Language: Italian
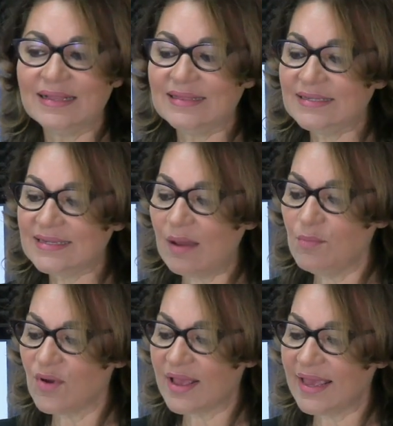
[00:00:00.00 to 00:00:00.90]

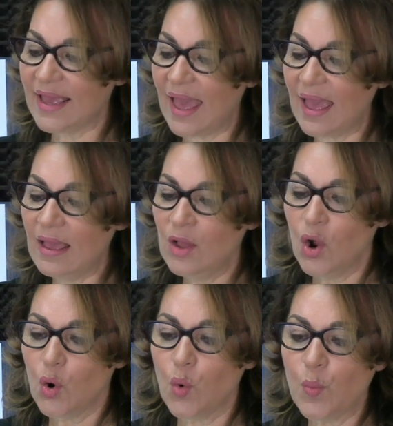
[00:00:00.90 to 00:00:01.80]
Diciamo che è
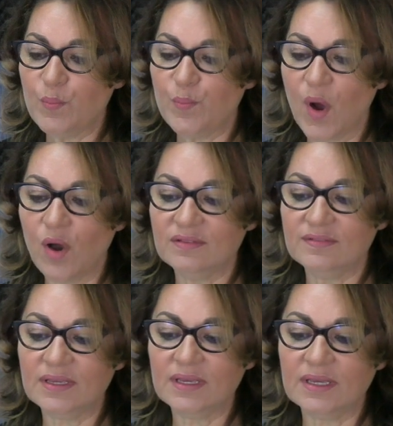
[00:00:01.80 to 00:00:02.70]
un po'
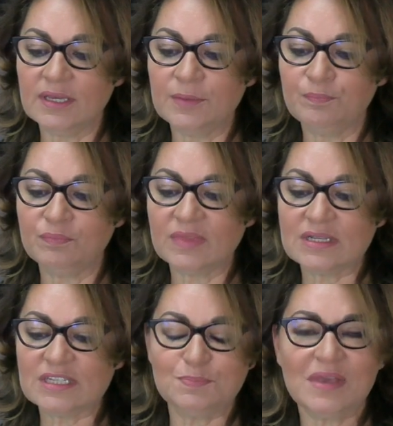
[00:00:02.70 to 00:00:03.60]
di mm,
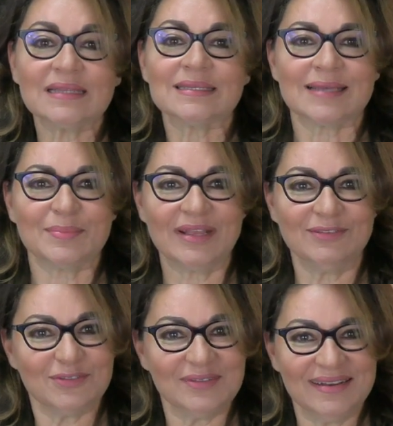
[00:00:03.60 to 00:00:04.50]

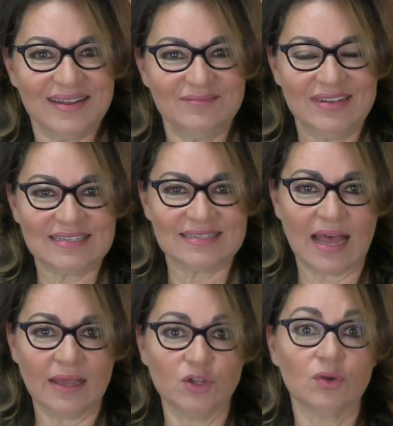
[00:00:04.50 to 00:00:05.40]
spiazzamento
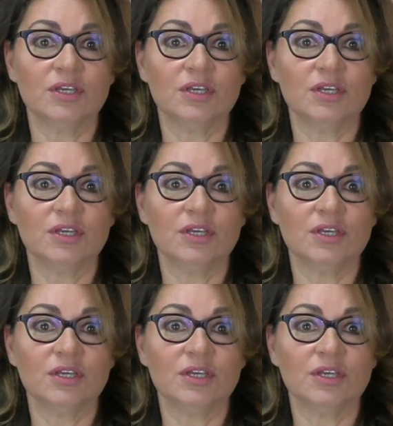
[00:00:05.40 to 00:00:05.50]
dell'avversario.